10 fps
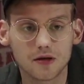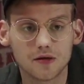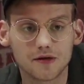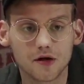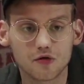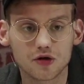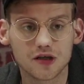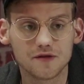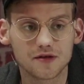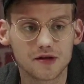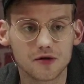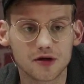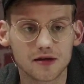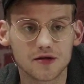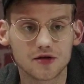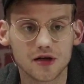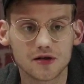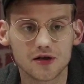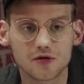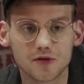yy, Sojusz Lewicy Demokratycznej,
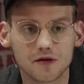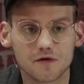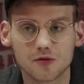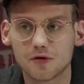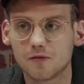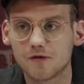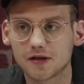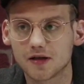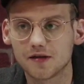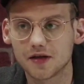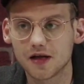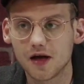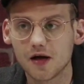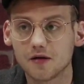część Platformy Obywatelskiej